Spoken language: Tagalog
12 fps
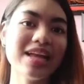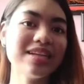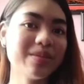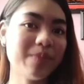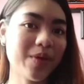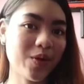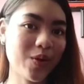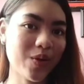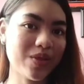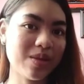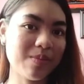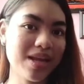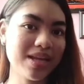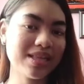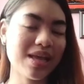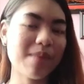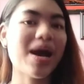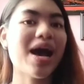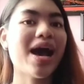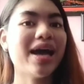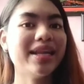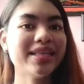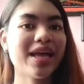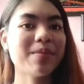Dahil sa panonood ng balita,
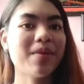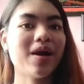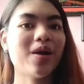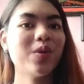maaari tayong